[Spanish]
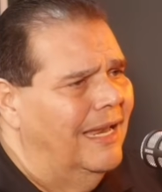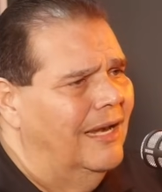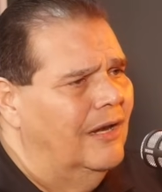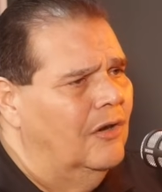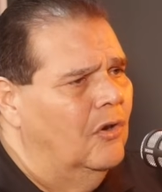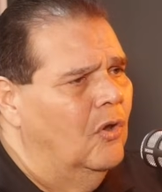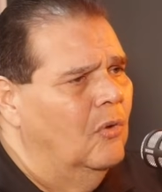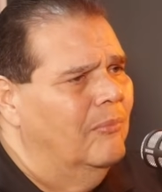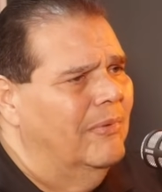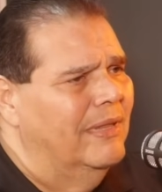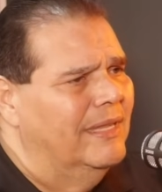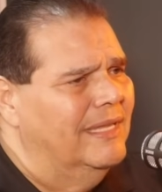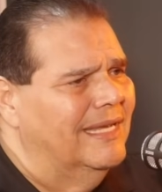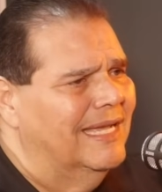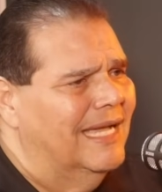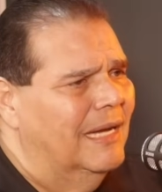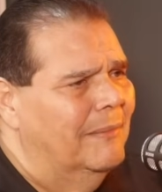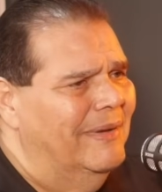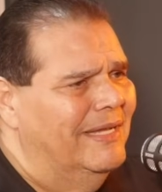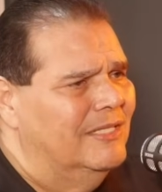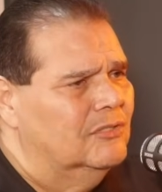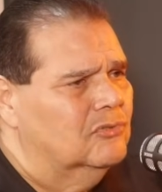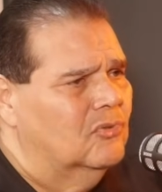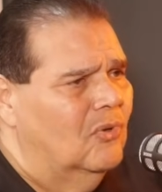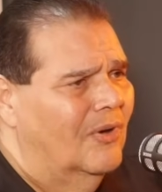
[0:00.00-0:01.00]
los
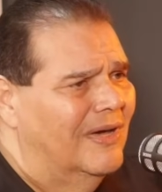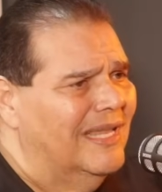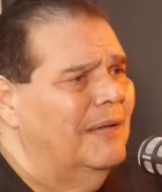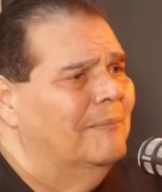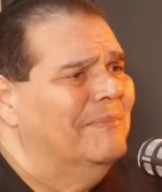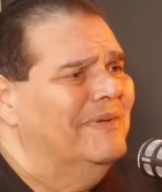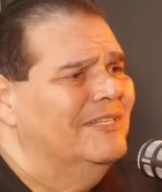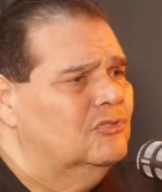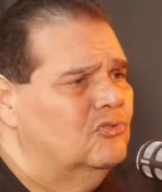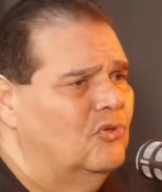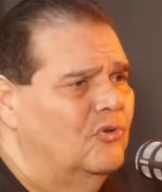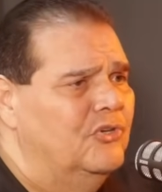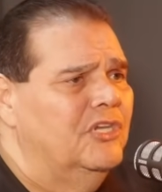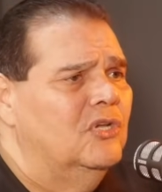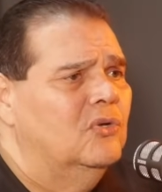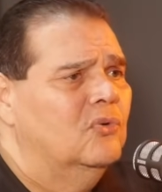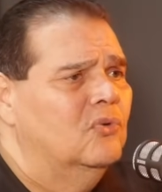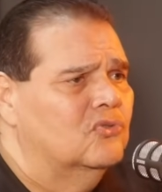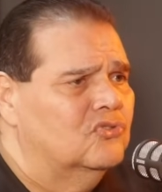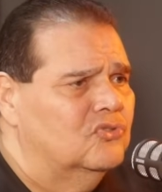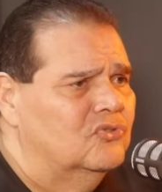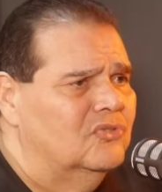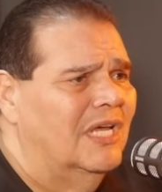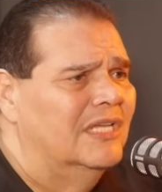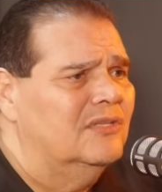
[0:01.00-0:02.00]
medicamentos. Ahora me estoy
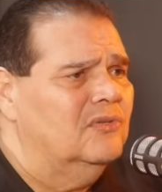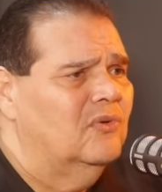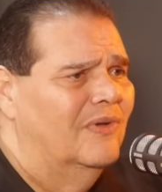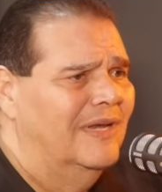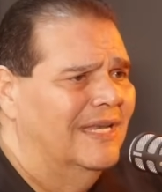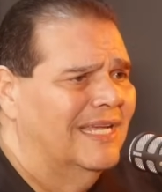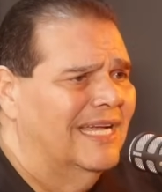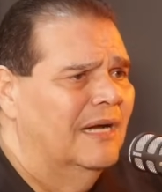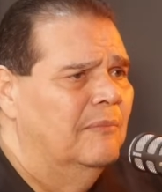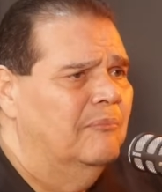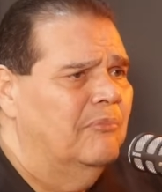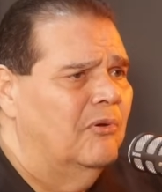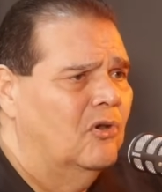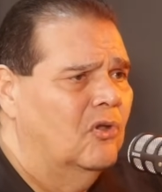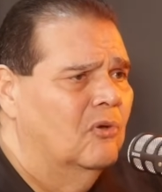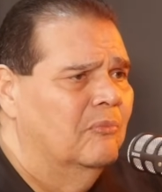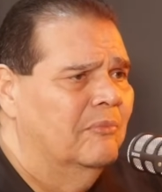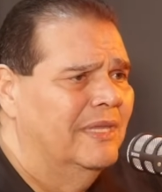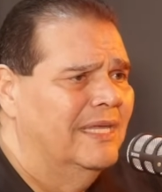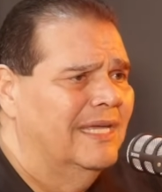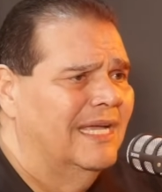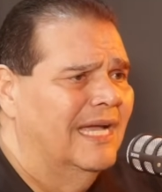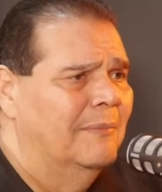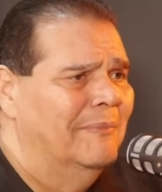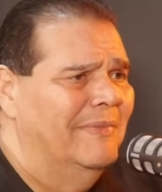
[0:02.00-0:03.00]
incursionando en el campo de los
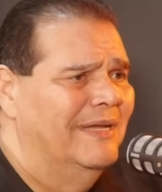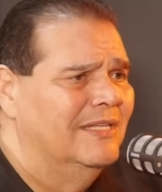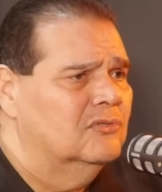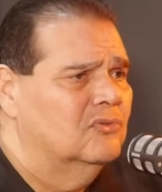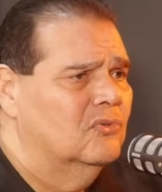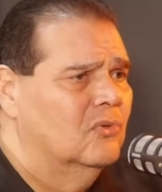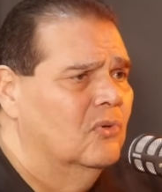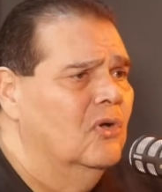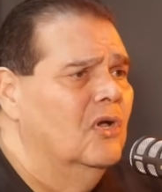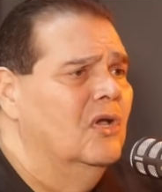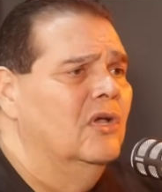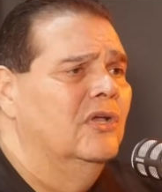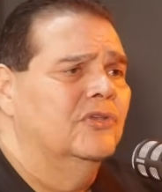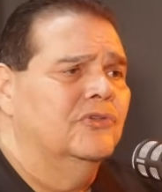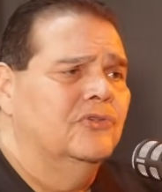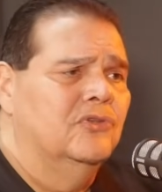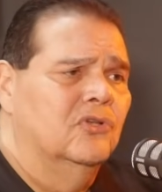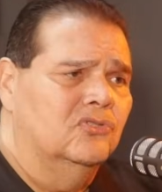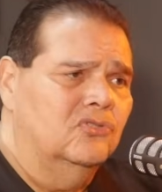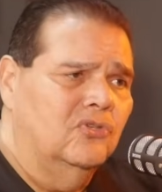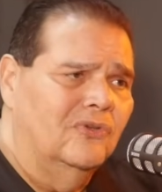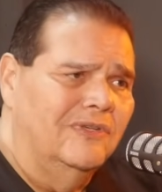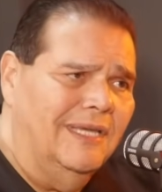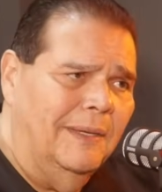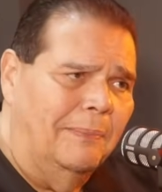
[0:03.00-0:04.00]
medicamentos.
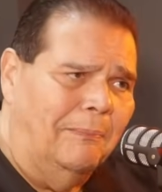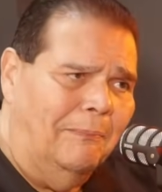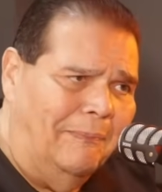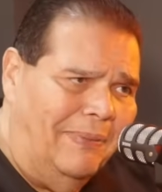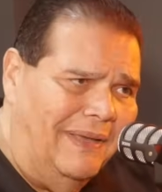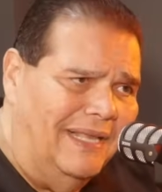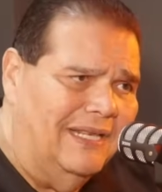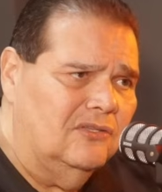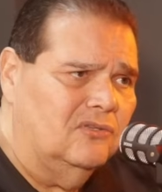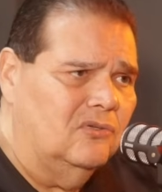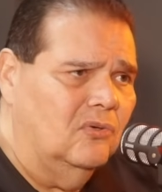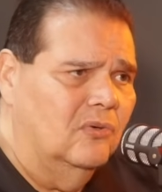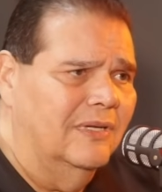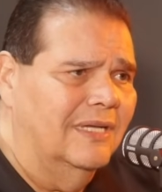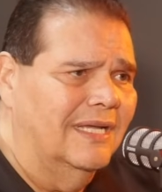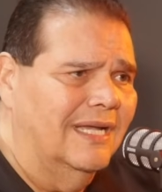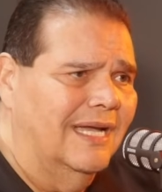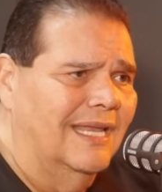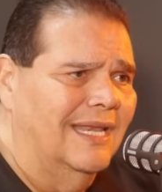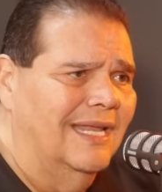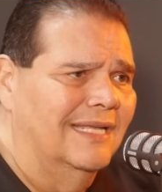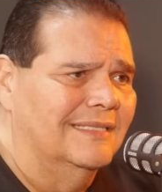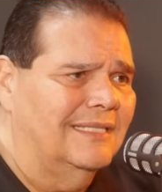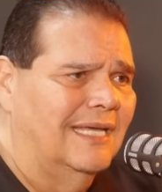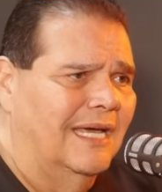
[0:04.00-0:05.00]
Yo soy experto en
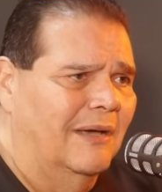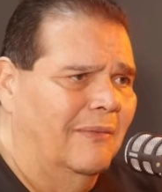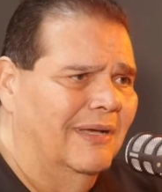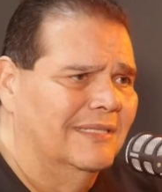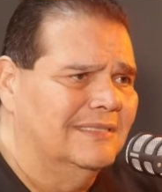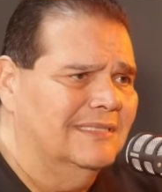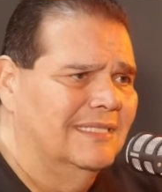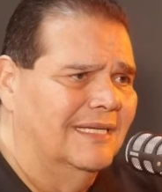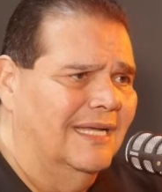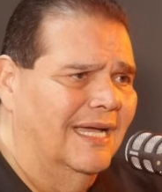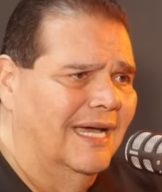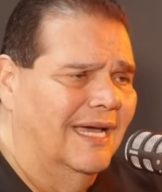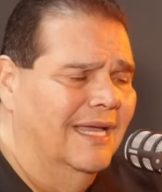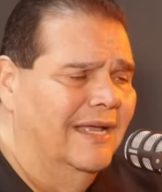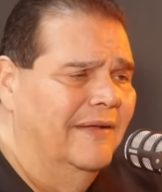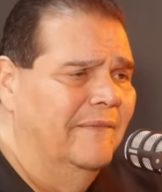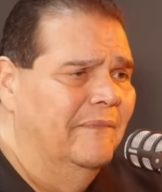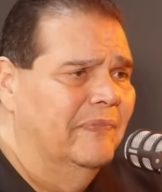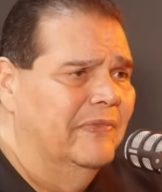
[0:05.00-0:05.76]
canasta básica.